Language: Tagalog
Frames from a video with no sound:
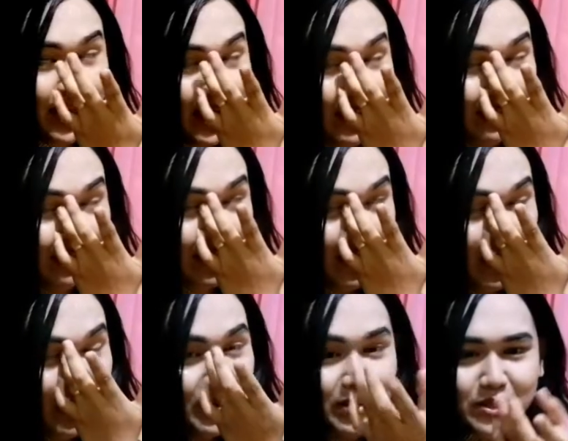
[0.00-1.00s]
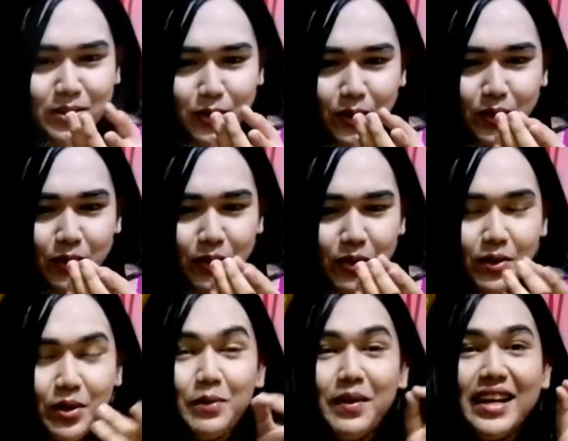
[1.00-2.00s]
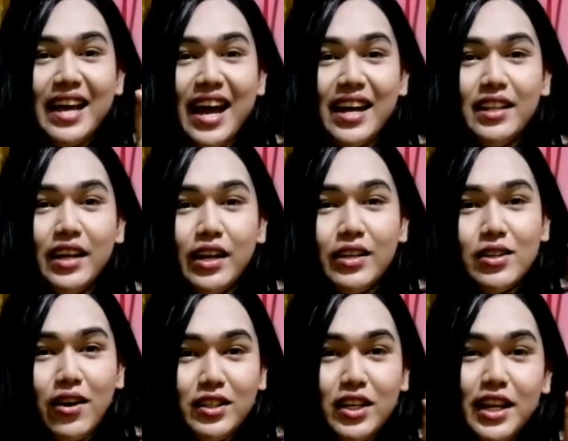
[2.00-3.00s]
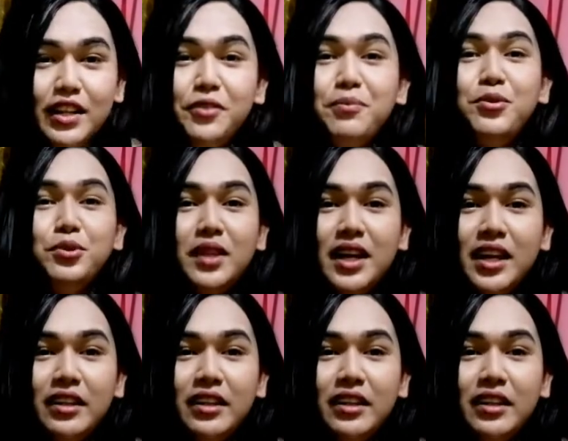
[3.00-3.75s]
Ayan. So, oh my God. So, actually, itong muta